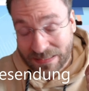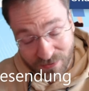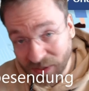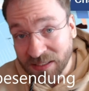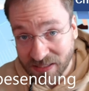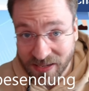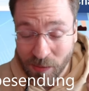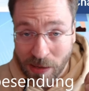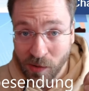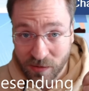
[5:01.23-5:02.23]
aktiviert die dann
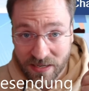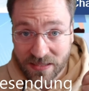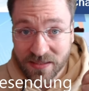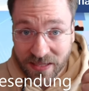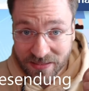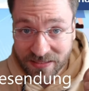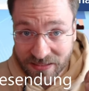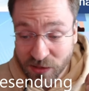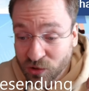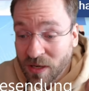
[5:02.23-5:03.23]
aber auch gleichzeitig.
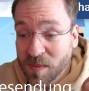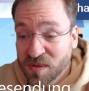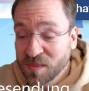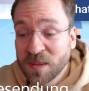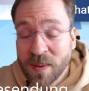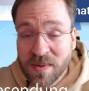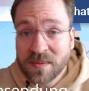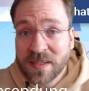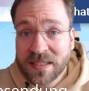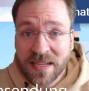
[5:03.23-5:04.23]
Also steht zumindest bei mir
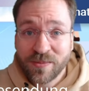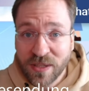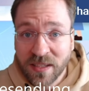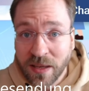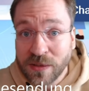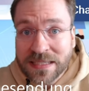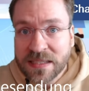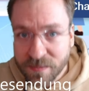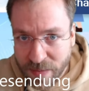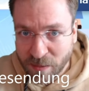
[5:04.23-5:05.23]
im System steht drin und das
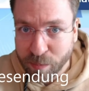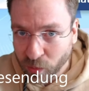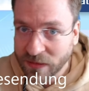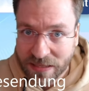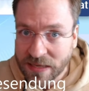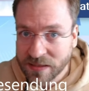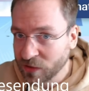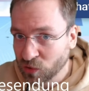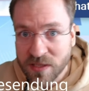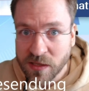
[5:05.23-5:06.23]
ist ein MacBook, der kann den
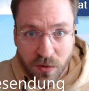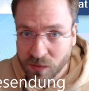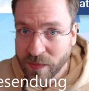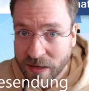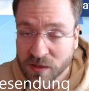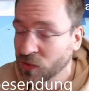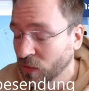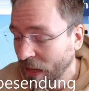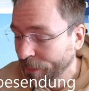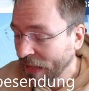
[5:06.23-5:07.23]
Schlüssel nirgendwo
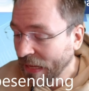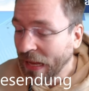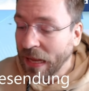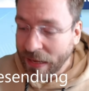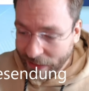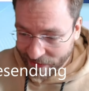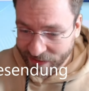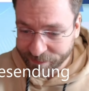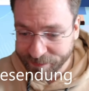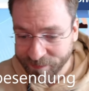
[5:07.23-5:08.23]
hergezogen haben.
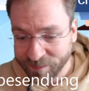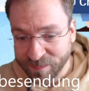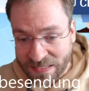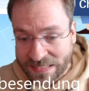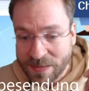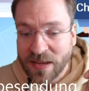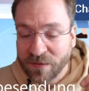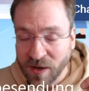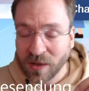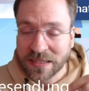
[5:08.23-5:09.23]
Ähm, ich gehe mal
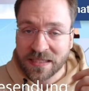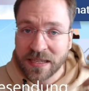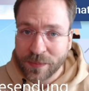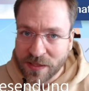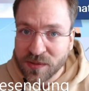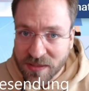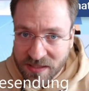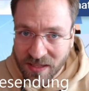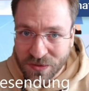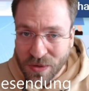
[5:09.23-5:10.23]
davon aus, dass jede
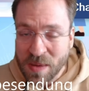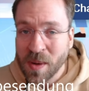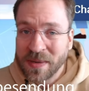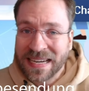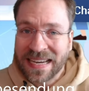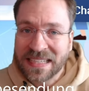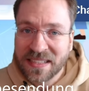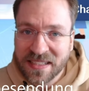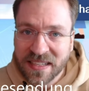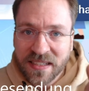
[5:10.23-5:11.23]
Windows-Installation immer mit der gleichen
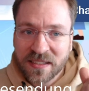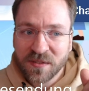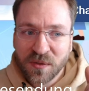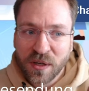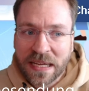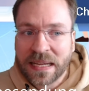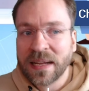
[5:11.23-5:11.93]
Lizenz aktiviert wurde.